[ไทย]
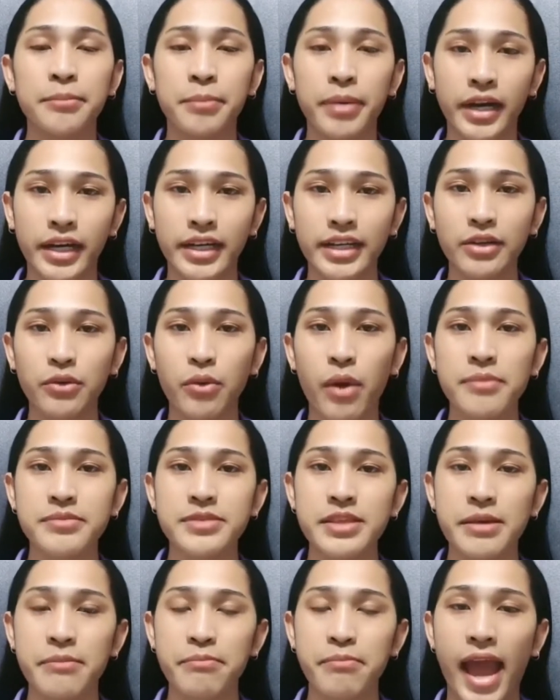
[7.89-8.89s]
เผยความ
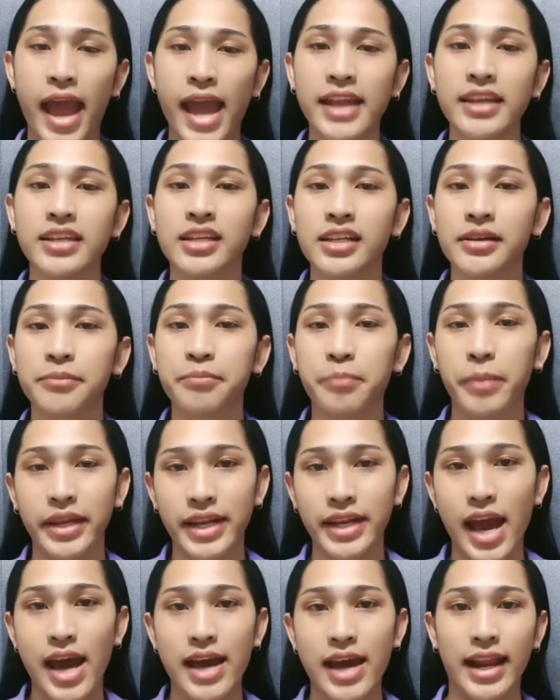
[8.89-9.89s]
สัมพันธ์เป็
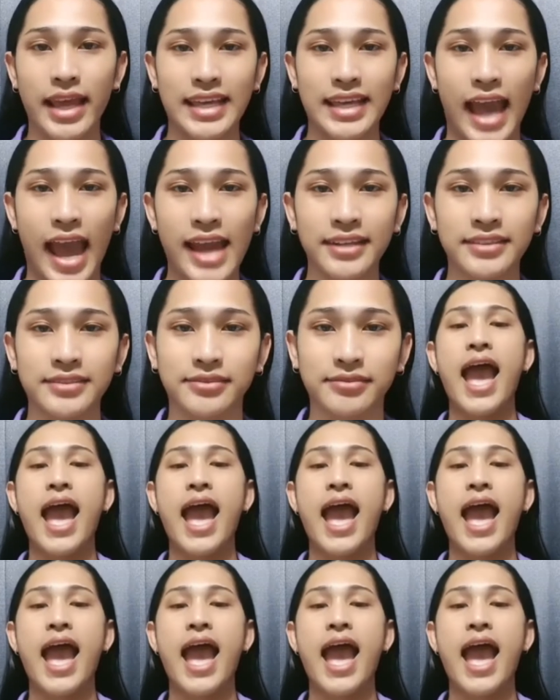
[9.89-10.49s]
นอะไรกัน